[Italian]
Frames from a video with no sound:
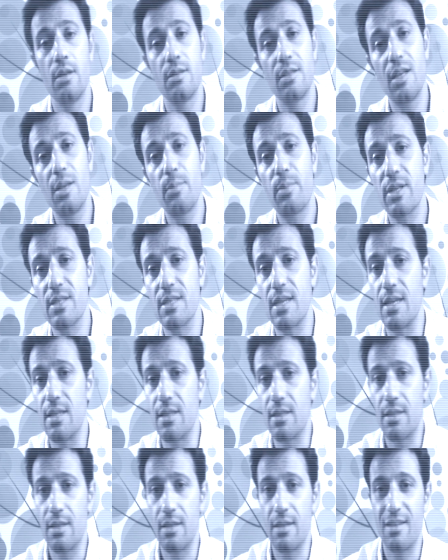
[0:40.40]
Tieni
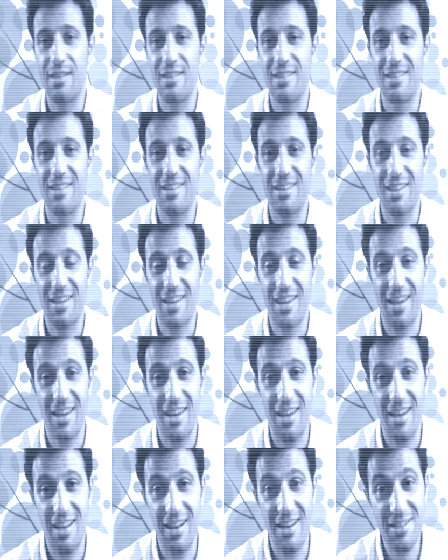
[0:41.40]
presente
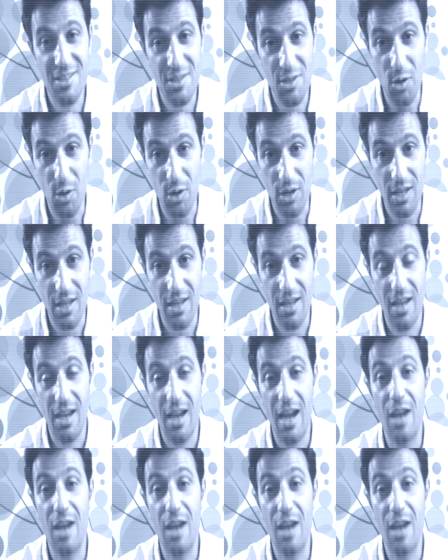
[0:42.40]
che le storie